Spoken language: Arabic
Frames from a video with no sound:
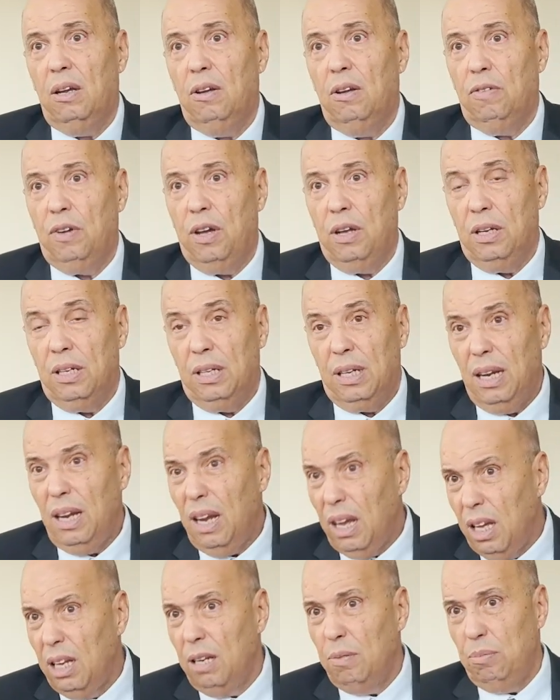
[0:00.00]

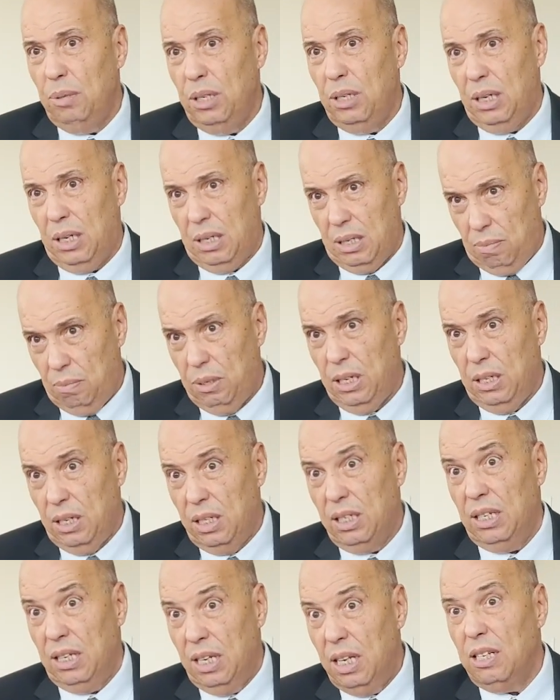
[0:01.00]
فانطلاقا من من
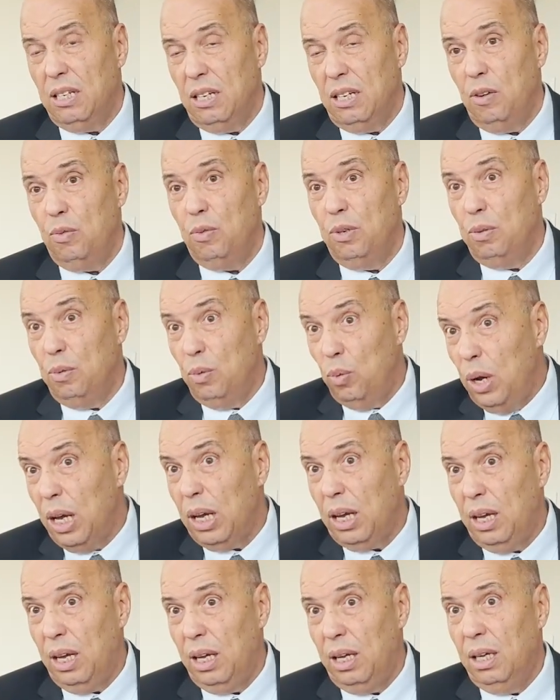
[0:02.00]
السياسة ومن
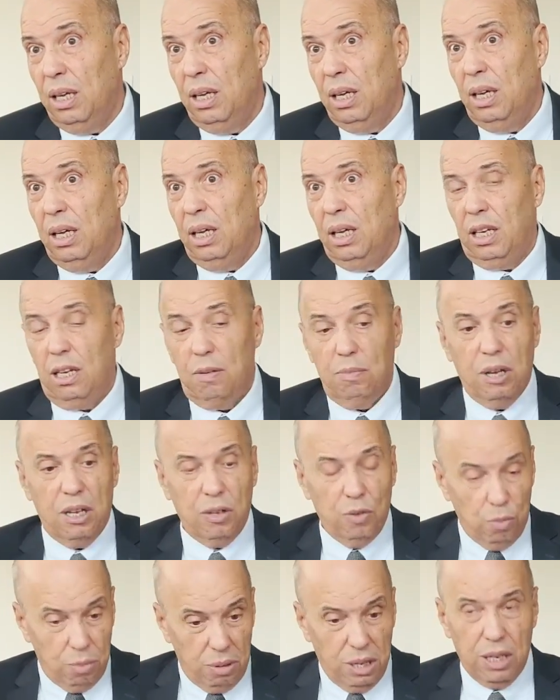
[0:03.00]
الواقع كما
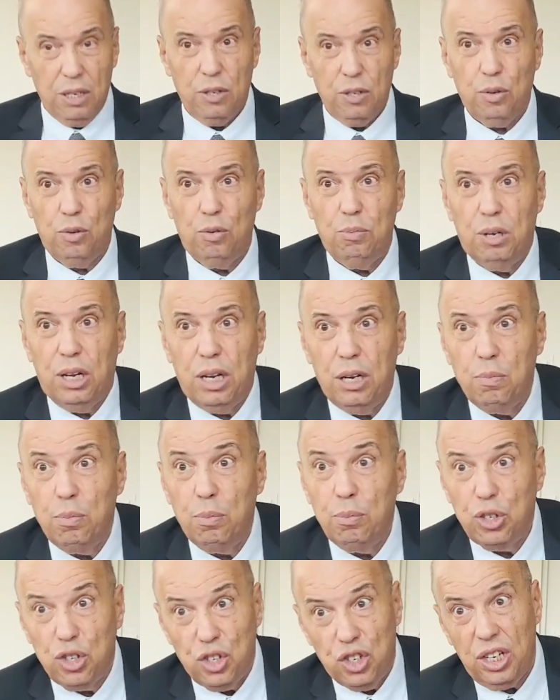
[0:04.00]
يمارس المغرب
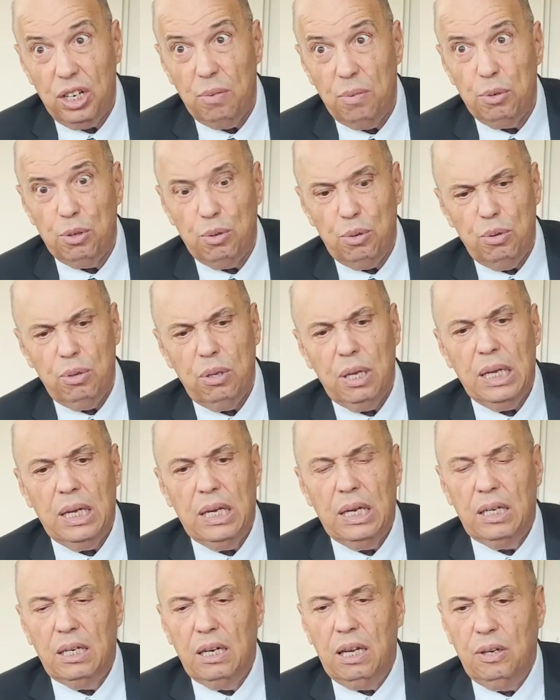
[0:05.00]
من تجربته
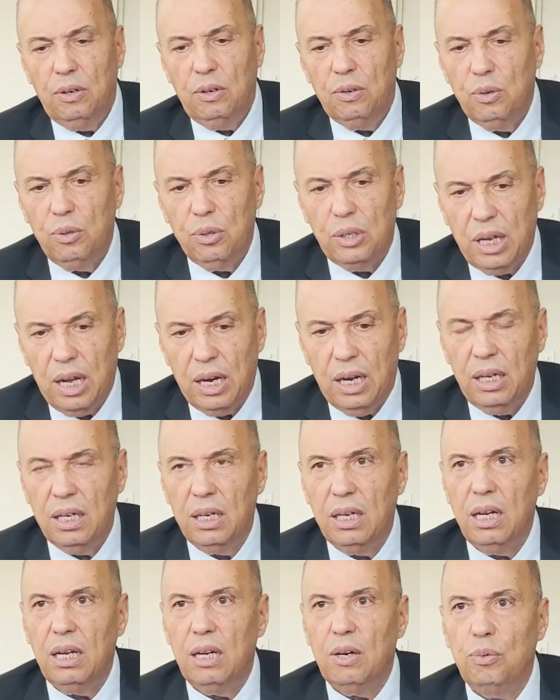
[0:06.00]
نحن
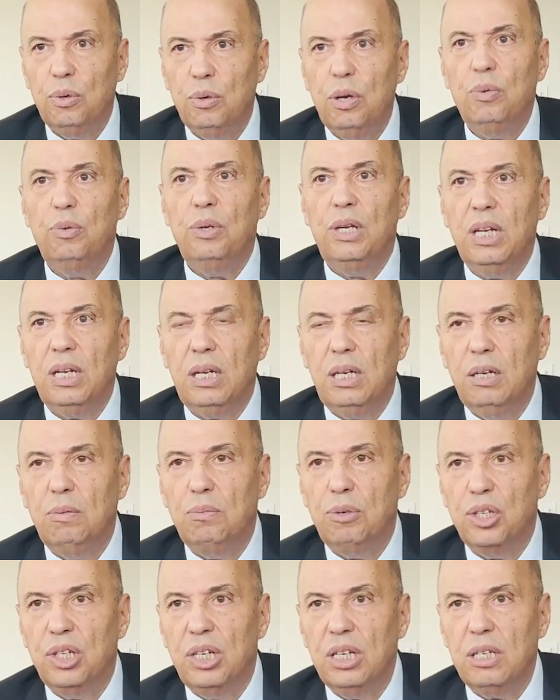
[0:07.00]
طرحنا أولويات
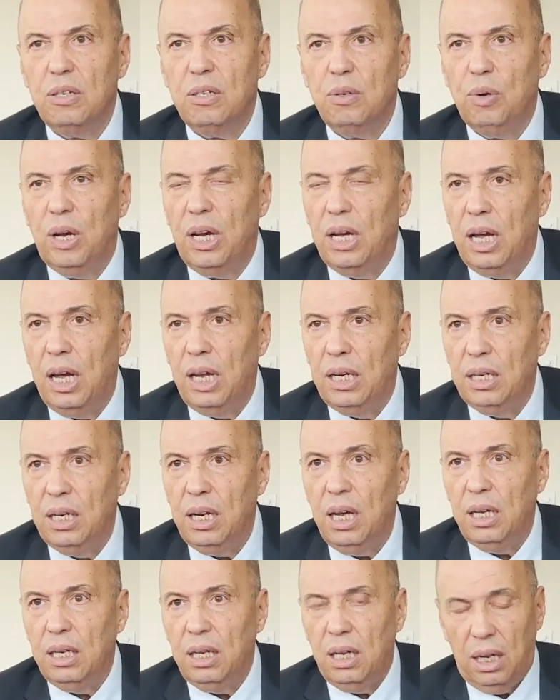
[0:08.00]
للمجلس
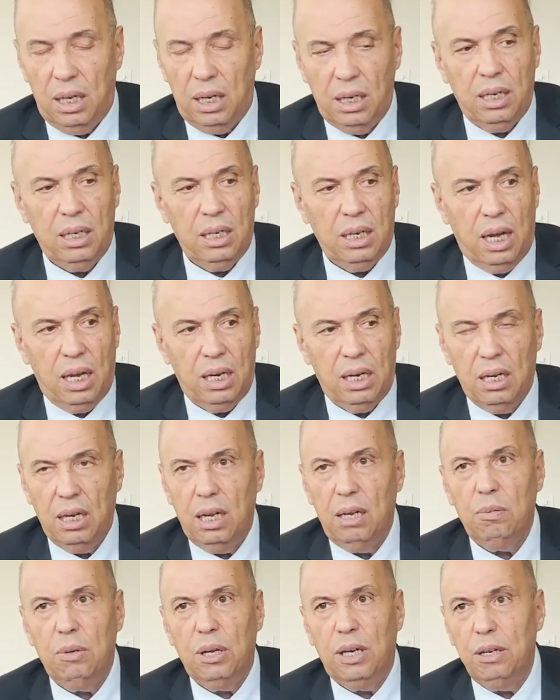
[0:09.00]
وأعلنا
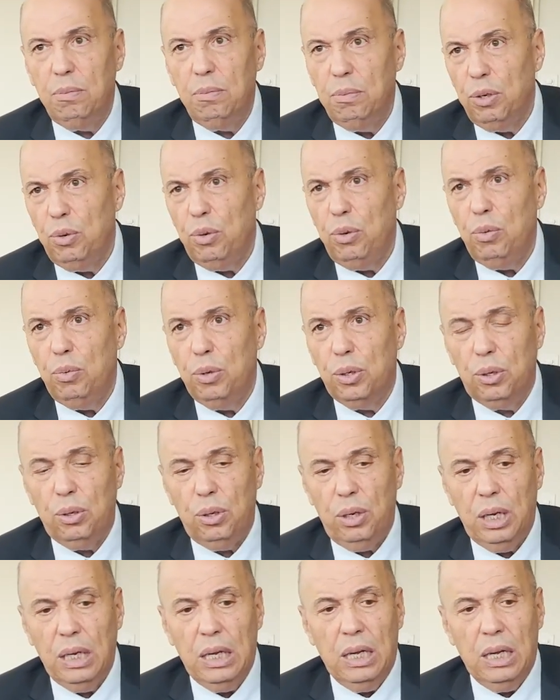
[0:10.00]
عليها يعني بكل وضوح